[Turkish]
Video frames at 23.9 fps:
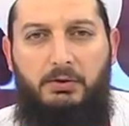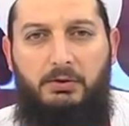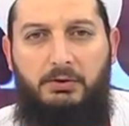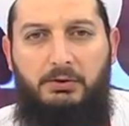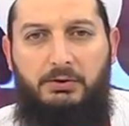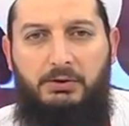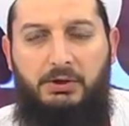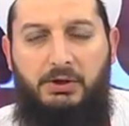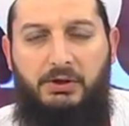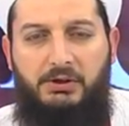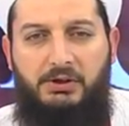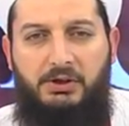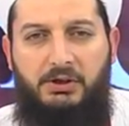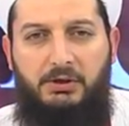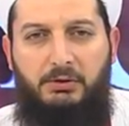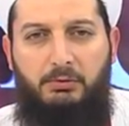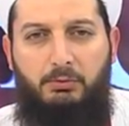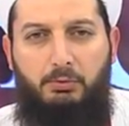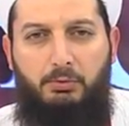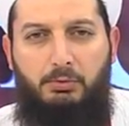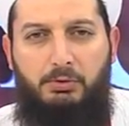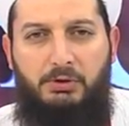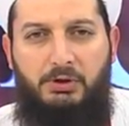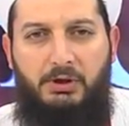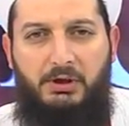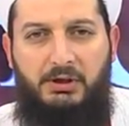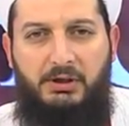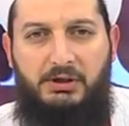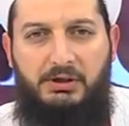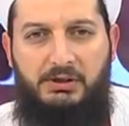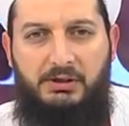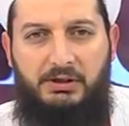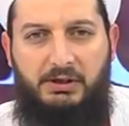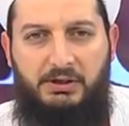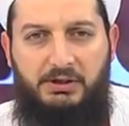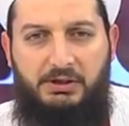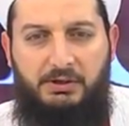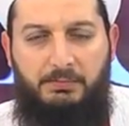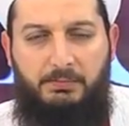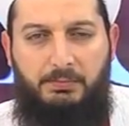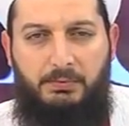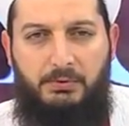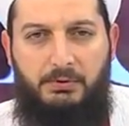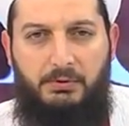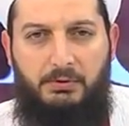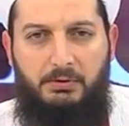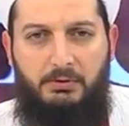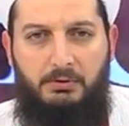gecenin üçte ikisi geçip
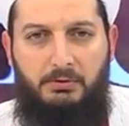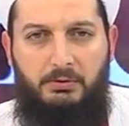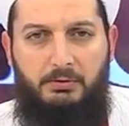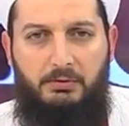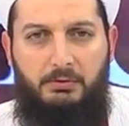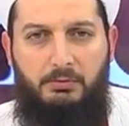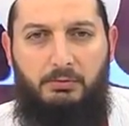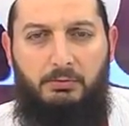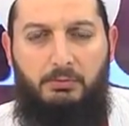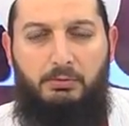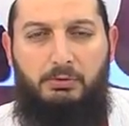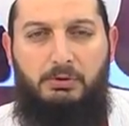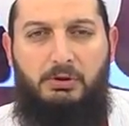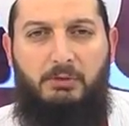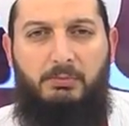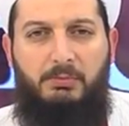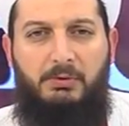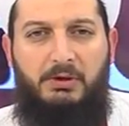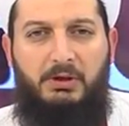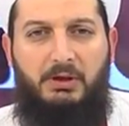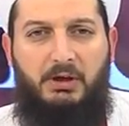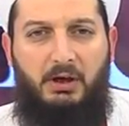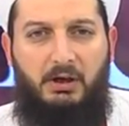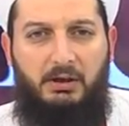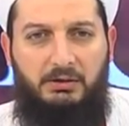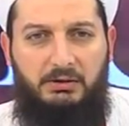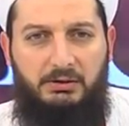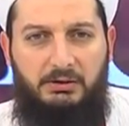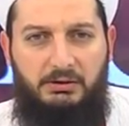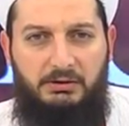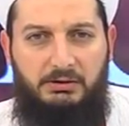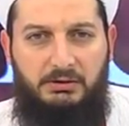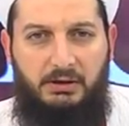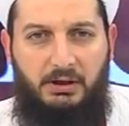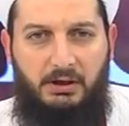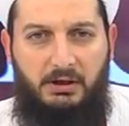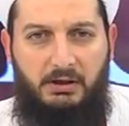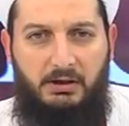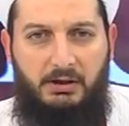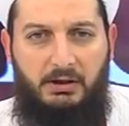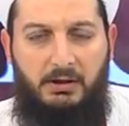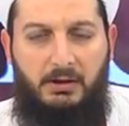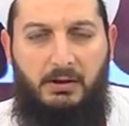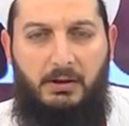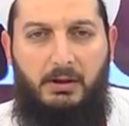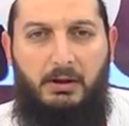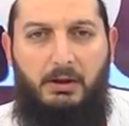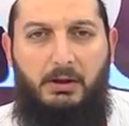üçte biri kaldığında
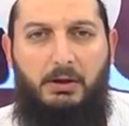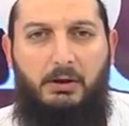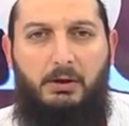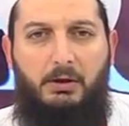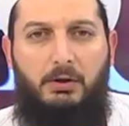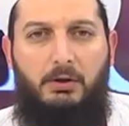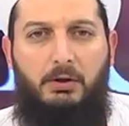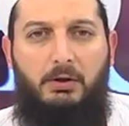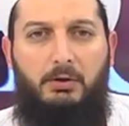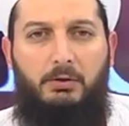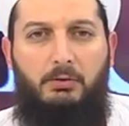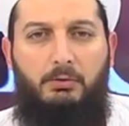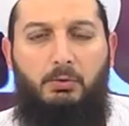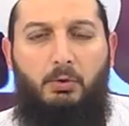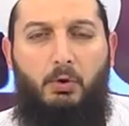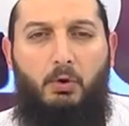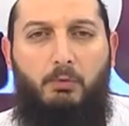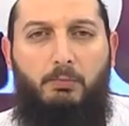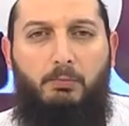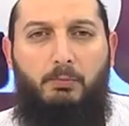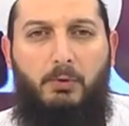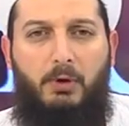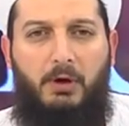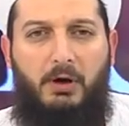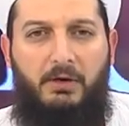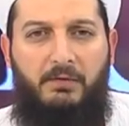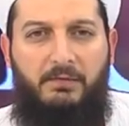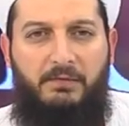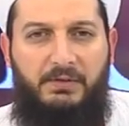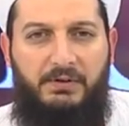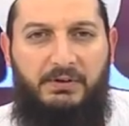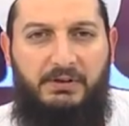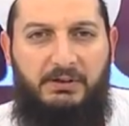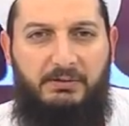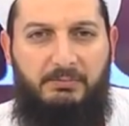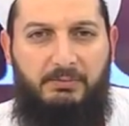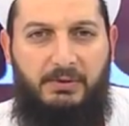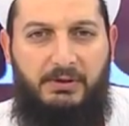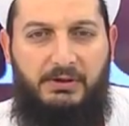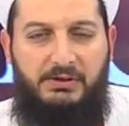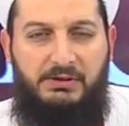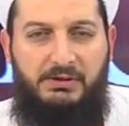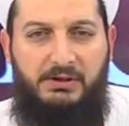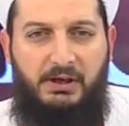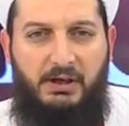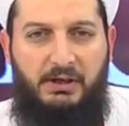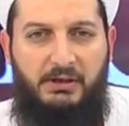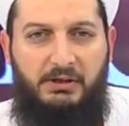yok mu affedilmek
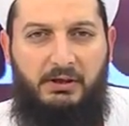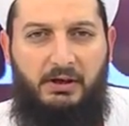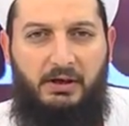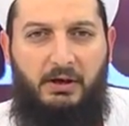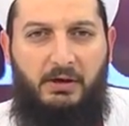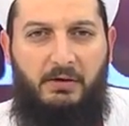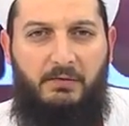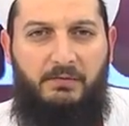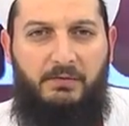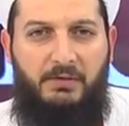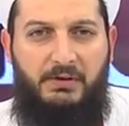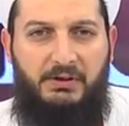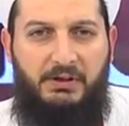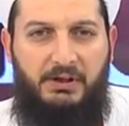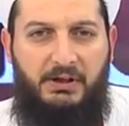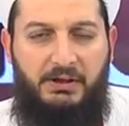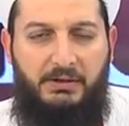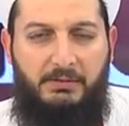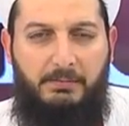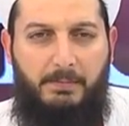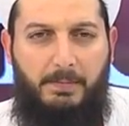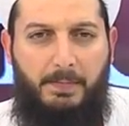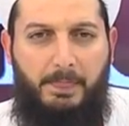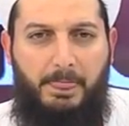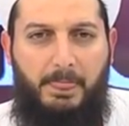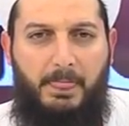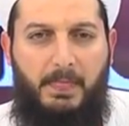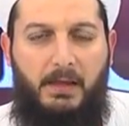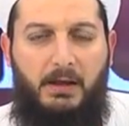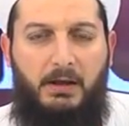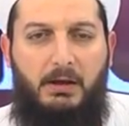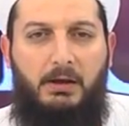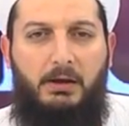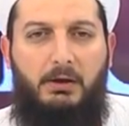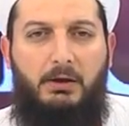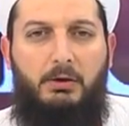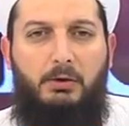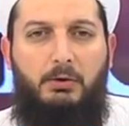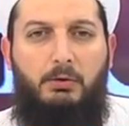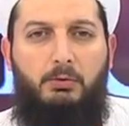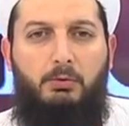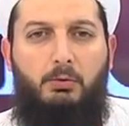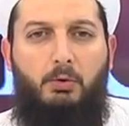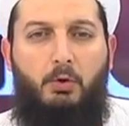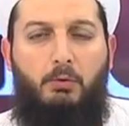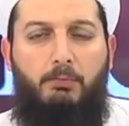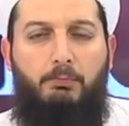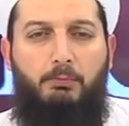isteyen af edeyim,
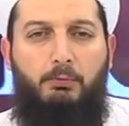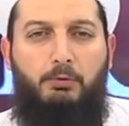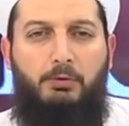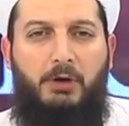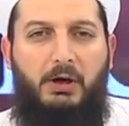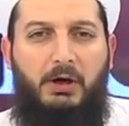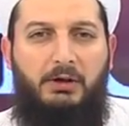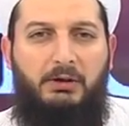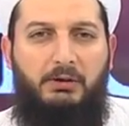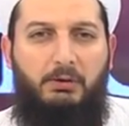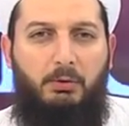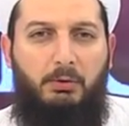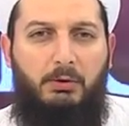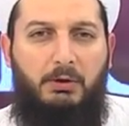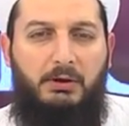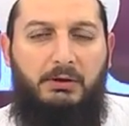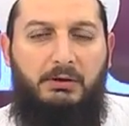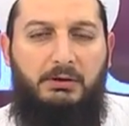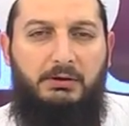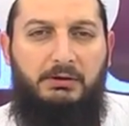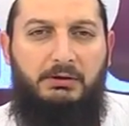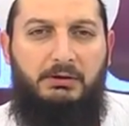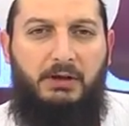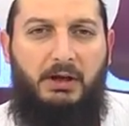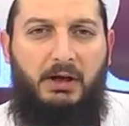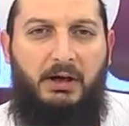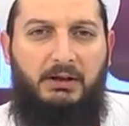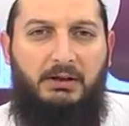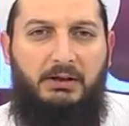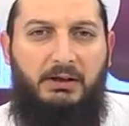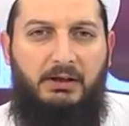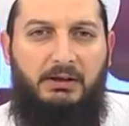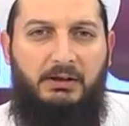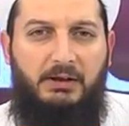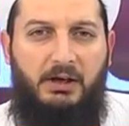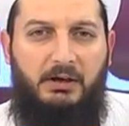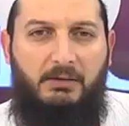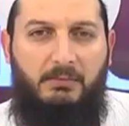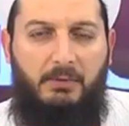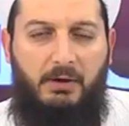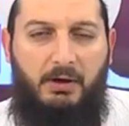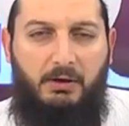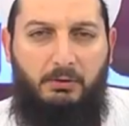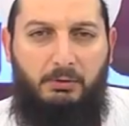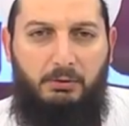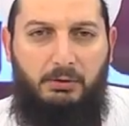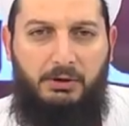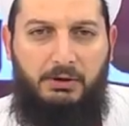yok mu derdi olan derdine
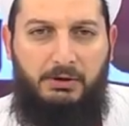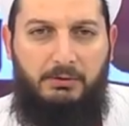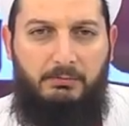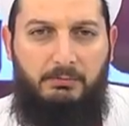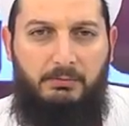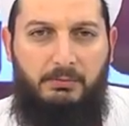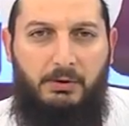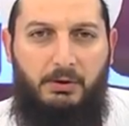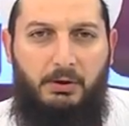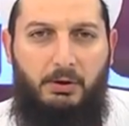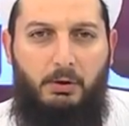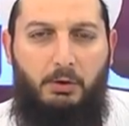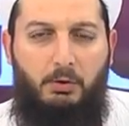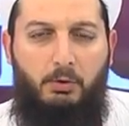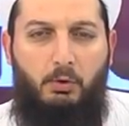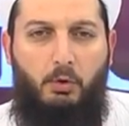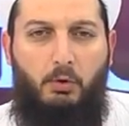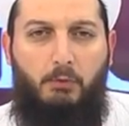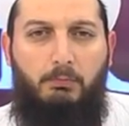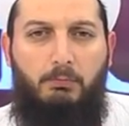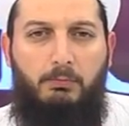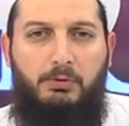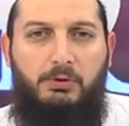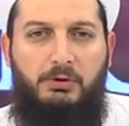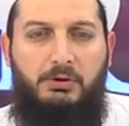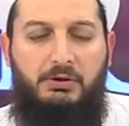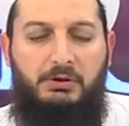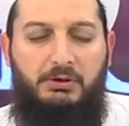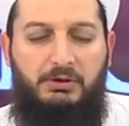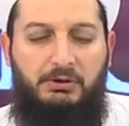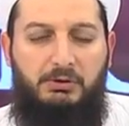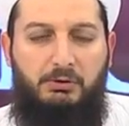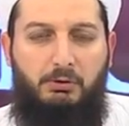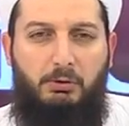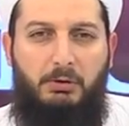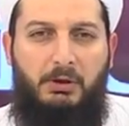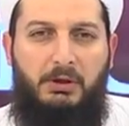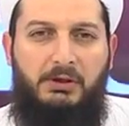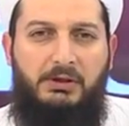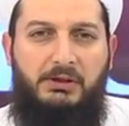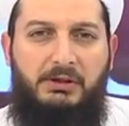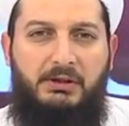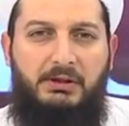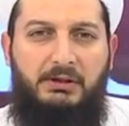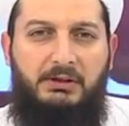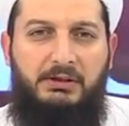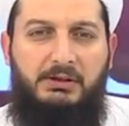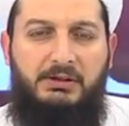derman olayım, yok mu sıkıntısı olan
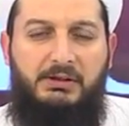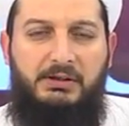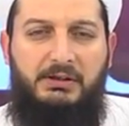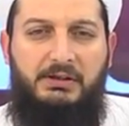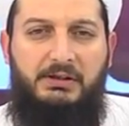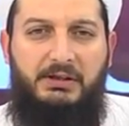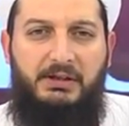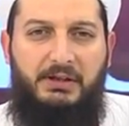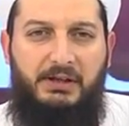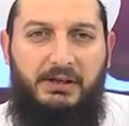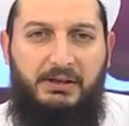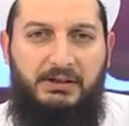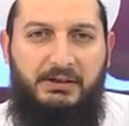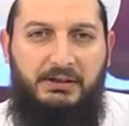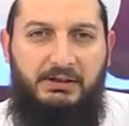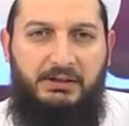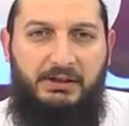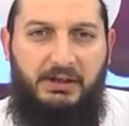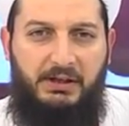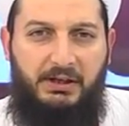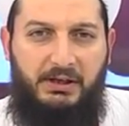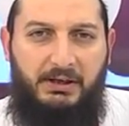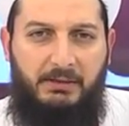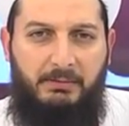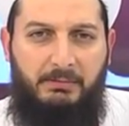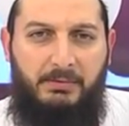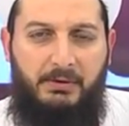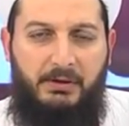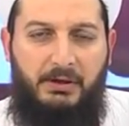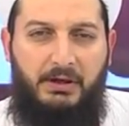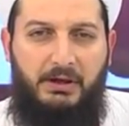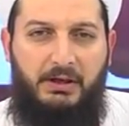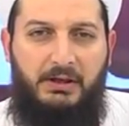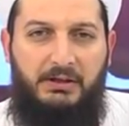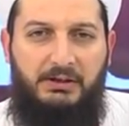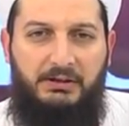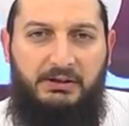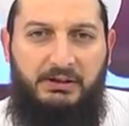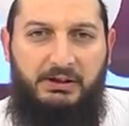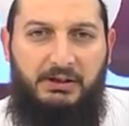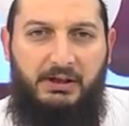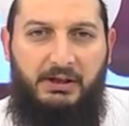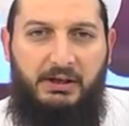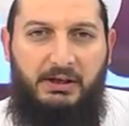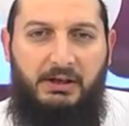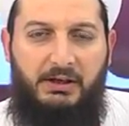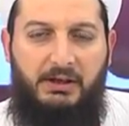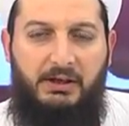sıkıntısını gidereyim
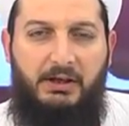diye